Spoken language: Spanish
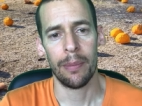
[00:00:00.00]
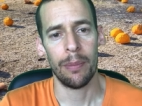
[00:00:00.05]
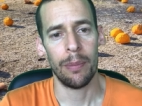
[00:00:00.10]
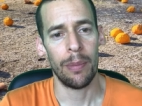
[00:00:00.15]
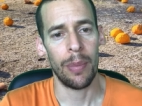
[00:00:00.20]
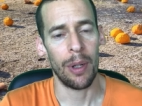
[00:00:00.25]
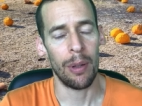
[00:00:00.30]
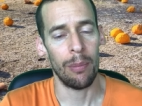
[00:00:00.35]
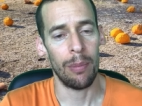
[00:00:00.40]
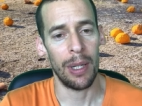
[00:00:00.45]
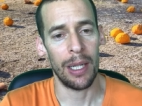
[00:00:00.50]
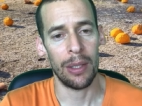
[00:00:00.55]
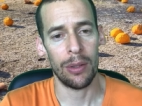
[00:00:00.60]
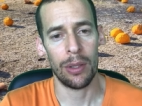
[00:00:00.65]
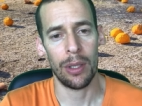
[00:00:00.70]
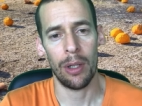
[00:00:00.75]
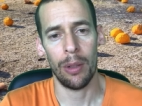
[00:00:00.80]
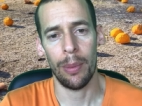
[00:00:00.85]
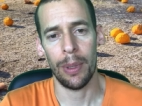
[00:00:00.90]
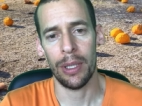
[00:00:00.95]
Pero en pleno
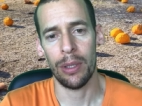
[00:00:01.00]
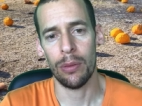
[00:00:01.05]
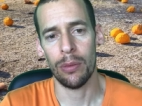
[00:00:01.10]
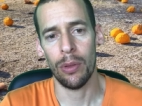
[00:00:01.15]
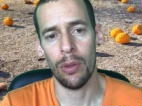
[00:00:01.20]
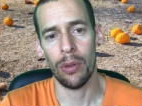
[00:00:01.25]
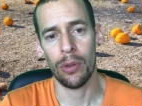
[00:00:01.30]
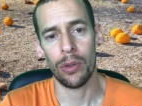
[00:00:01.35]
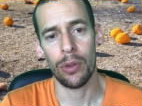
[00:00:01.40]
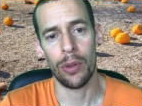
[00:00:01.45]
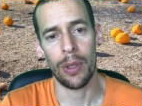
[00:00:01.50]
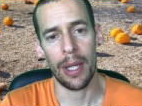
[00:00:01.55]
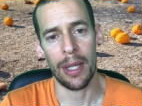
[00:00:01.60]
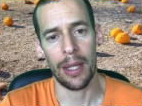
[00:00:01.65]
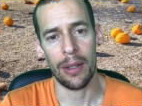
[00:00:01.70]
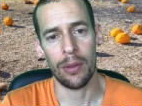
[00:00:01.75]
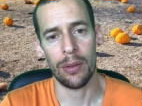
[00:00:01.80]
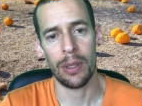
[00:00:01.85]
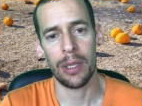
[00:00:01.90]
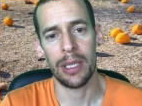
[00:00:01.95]
siglo XXI los
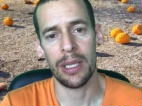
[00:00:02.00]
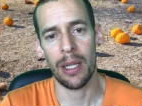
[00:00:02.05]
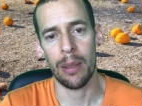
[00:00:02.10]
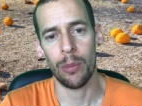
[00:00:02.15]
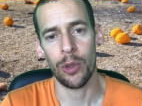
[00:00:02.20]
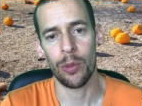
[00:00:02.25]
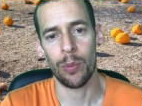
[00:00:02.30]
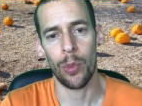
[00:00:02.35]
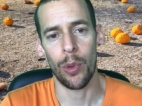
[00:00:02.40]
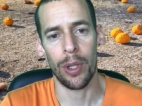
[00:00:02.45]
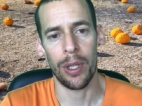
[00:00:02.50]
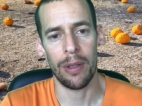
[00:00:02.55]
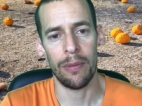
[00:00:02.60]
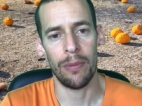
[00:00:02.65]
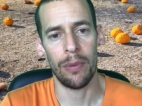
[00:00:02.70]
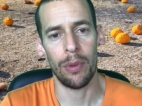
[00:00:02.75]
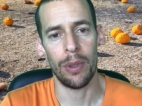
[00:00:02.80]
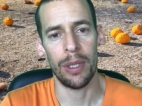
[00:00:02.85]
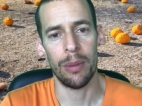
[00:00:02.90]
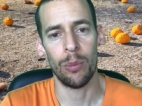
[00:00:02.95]
ciudadanos quisiéramos poder
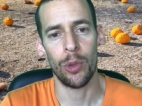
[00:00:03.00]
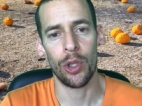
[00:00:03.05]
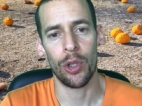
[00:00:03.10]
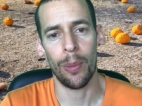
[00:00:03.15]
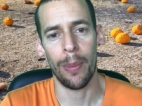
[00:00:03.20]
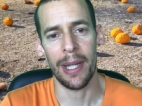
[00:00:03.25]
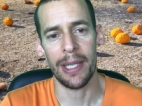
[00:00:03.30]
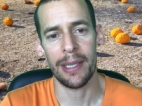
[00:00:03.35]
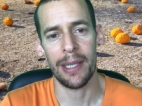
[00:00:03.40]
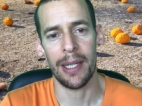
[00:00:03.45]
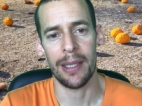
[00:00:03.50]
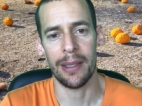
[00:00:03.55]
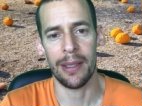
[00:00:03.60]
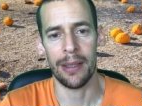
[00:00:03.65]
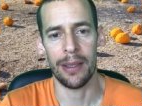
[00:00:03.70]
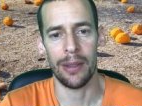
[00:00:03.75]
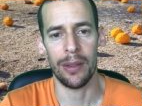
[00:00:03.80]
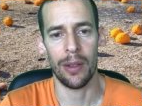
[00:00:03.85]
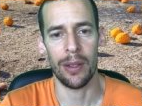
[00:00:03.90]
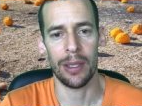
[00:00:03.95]
influir mucho más en las
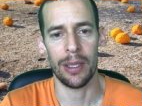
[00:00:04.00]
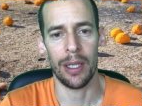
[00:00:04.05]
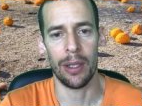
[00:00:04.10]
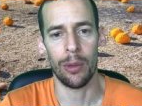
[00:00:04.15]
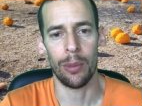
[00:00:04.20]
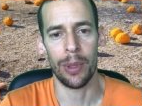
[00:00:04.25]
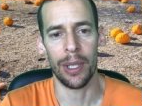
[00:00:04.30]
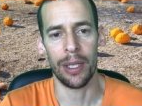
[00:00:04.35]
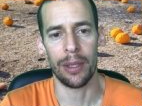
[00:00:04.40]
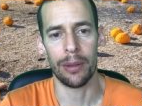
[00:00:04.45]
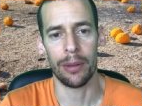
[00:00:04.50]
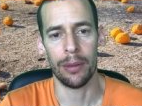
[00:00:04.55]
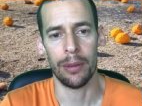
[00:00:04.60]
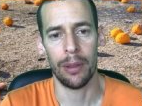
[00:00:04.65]
decisiones del gobierno